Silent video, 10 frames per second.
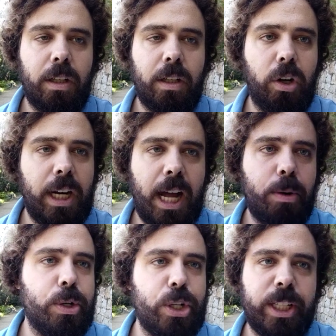
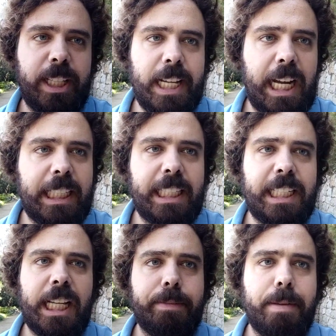Hola, buenos días
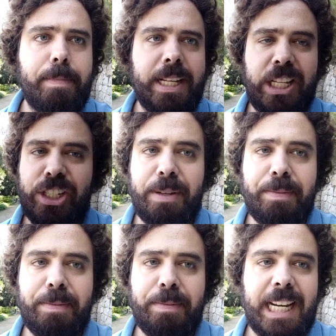y sed bienvenidos a
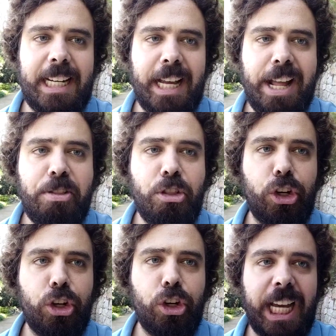mi canal de
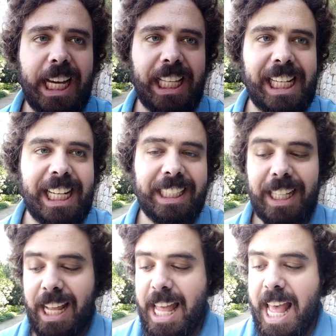Tosi Asgard.
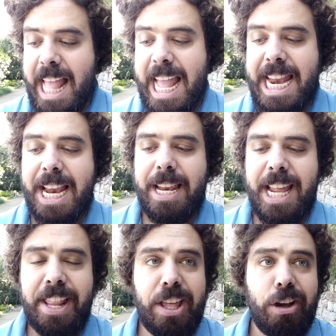En el
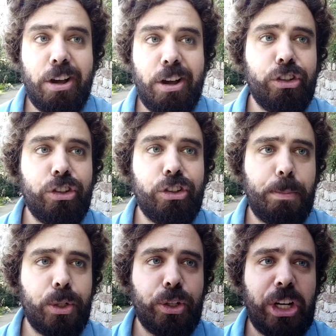día de hoy
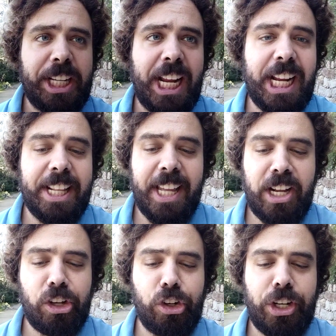continuamos con la saga
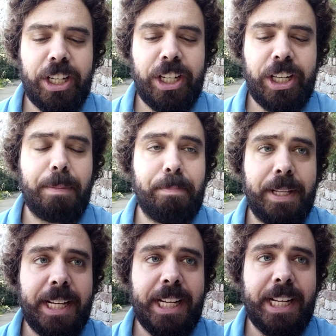de Crónicas
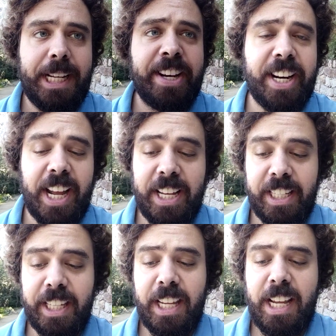Vampíricas de
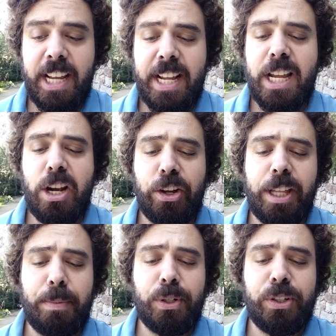Unrise y lo
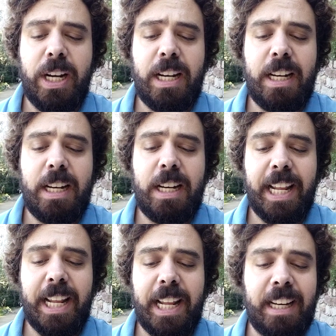hacemos con el
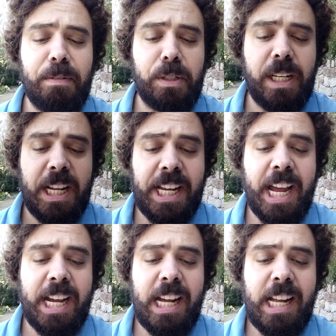tercer libro de la
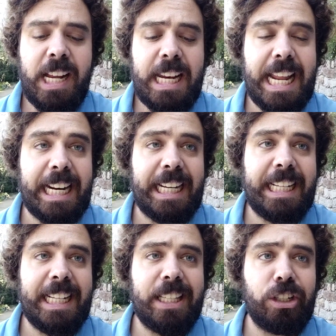saga, La
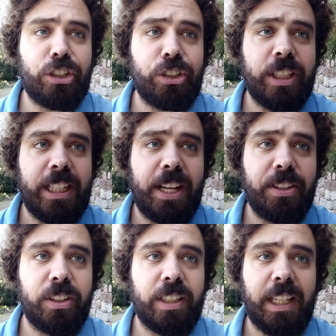Reina de los
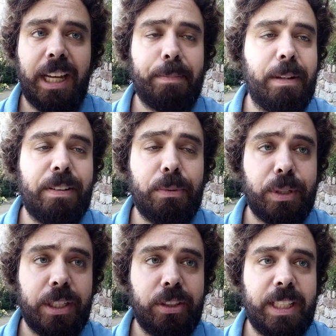Condenados, que es mi
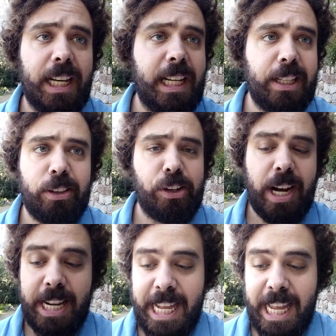favorito de,
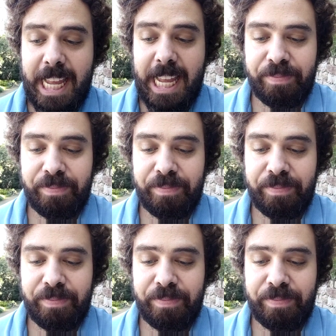toda la saga.